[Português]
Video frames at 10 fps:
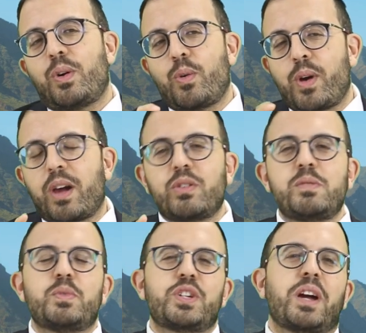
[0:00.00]
o erro
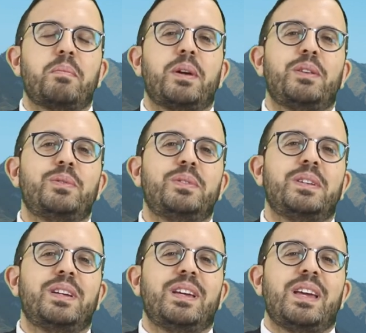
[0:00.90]
de Moshe Rabbeinu,
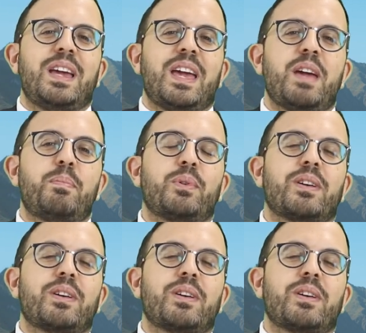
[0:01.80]
é por